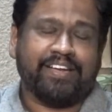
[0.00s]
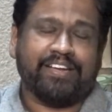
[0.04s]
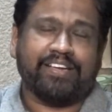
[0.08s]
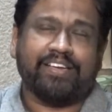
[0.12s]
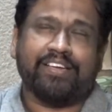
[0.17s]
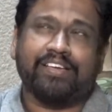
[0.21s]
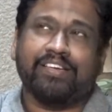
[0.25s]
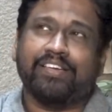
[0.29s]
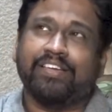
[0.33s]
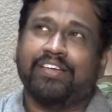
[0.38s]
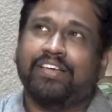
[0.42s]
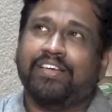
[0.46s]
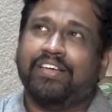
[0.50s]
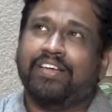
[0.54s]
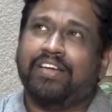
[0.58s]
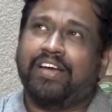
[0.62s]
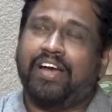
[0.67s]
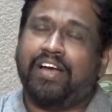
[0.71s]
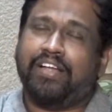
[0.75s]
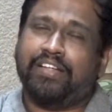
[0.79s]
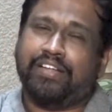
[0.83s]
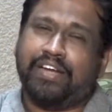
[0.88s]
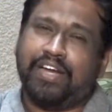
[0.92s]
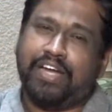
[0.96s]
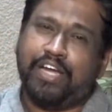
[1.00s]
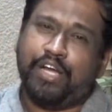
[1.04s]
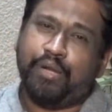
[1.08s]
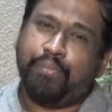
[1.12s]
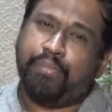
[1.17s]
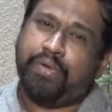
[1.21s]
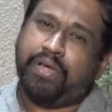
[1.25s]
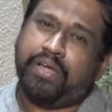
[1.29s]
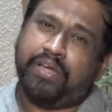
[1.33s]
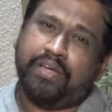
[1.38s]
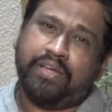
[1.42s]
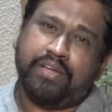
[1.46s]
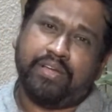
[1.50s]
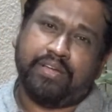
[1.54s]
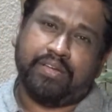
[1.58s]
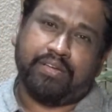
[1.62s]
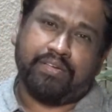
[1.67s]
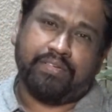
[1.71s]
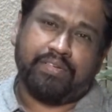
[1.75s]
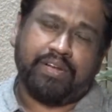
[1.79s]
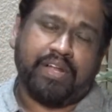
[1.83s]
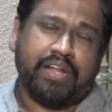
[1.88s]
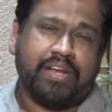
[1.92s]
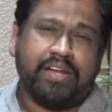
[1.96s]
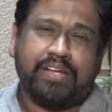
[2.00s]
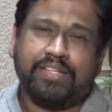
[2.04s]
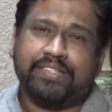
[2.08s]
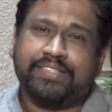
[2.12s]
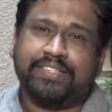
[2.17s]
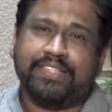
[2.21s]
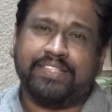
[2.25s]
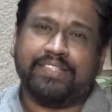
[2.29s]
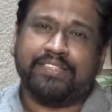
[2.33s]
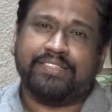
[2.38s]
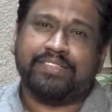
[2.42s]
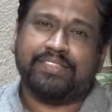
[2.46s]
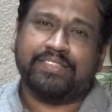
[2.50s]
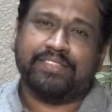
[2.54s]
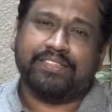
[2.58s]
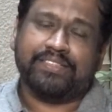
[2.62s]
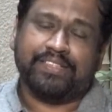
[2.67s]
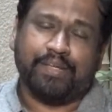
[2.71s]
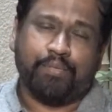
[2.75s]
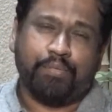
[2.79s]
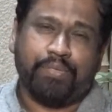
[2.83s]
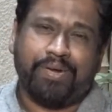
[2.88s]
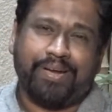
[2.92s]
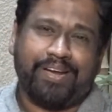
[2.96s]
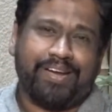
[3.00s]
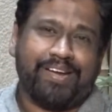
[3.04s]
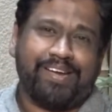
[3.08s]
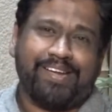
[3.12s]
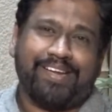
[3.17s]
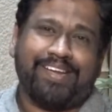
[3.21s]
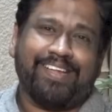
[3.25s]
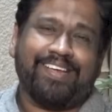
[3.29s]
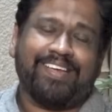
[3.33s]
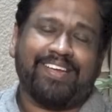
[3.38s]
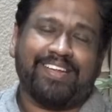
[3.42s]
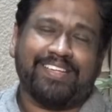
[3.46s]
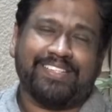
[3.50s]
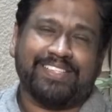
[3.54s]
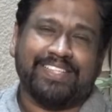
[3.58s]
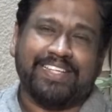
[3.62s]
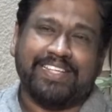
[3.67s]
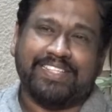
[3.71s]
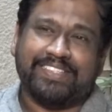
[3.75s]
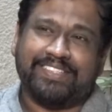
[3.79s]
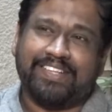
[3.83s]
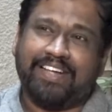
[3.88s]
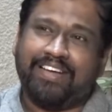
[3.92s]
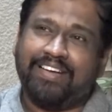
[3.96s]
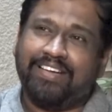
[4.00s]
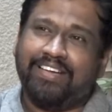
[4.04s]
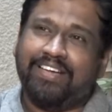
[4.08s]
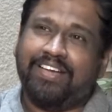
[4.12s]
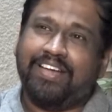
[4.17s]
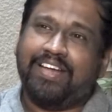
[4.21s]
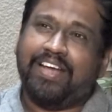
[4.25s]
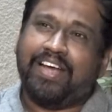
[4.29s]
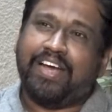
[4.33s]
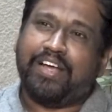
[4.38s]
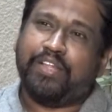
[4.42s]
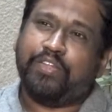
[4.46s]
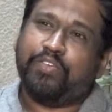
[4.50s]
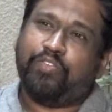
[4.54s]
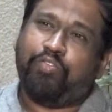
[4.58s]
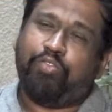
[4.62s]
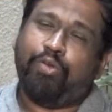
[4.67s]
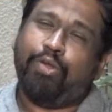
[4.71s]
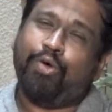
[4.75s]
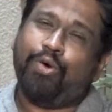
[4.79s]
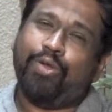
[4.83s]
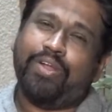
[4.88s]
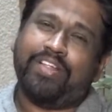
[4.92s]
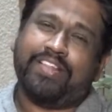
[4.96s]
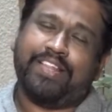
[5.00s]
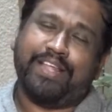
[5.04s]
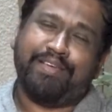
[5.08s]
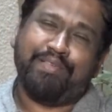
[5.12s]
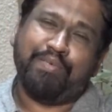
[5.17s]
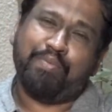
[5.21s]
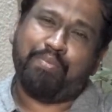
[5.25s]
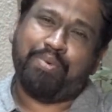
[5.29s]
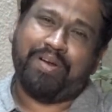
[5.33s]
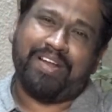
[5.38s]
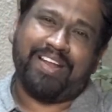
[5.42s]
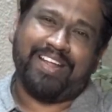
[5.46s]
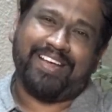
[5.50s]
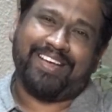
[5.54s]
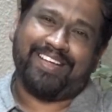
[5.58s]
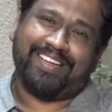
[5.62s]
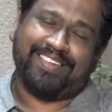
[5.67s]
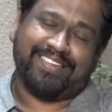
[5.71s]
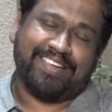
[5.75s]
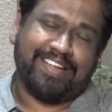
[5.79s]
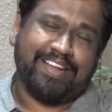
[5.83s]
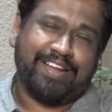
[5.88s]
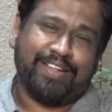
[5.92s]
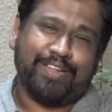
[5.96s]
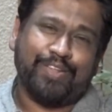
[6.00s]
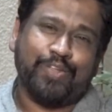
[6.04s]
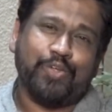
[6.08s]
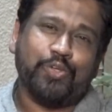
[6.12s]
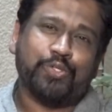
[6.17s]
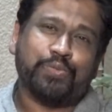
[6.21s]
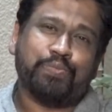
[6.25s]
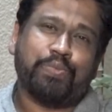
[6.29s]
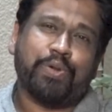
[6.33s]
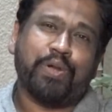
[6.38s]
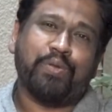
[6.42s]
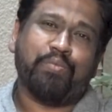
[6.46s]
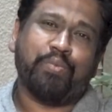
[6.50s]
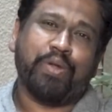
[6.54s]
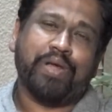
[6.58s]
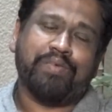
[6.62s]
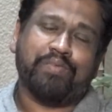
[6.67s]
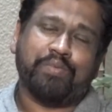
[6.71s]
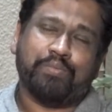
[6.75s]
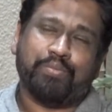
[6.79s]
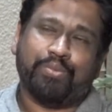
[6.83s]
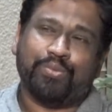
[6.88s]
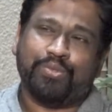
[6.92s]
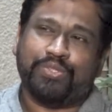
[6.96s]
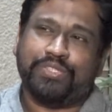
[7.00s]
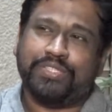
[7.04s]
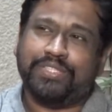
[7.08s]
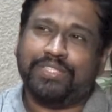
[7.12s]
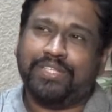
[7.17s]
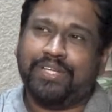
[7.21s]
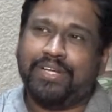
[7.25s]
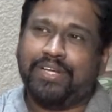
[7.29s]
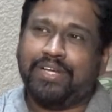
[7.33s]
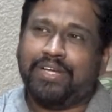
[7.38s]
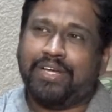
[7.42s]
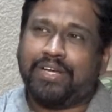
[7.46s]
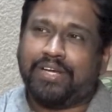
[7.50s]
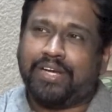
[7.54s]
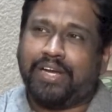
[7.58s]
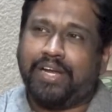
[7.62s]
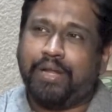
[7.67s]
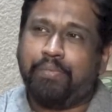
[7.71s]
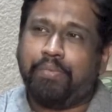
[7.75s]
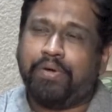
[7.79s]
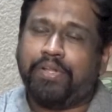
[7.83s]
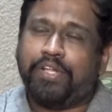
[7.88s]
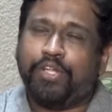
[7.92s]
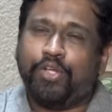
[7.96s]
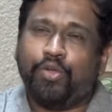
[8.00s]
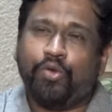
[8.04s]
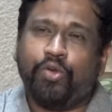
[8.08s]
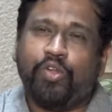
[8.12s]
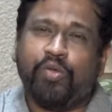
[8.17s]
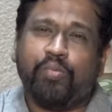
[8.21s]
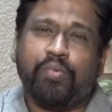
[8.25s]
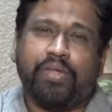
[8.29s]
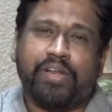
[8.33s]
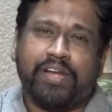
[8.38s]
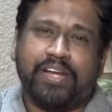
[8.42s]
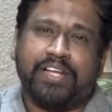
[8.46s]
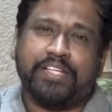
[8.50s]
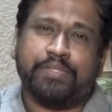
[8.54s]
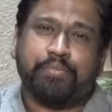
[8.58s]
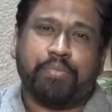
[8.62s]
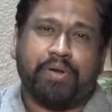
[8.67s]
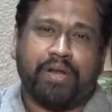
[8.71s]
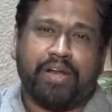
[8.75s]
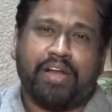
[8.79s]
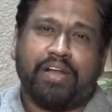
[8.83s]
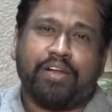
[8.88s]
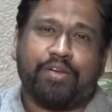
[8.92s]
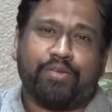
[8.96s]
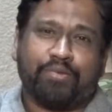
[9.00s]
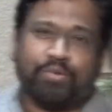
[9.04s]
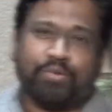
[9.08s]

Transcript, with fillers: இருக்குது அது ரெண்டுமே நல்ல சீன்ஸு செம்ம என்டர்டெய்னிங்கான சீன்ஸ் தான் அது ஃப்ளோவில் தேவைப்படலைங்கிறதுனால அதை யூஸ் பண்ண முடியாமல் போச்சு கண்டிப்பாக அதை யூடியூப்பில் ரிலீஸ் பண்ணலான்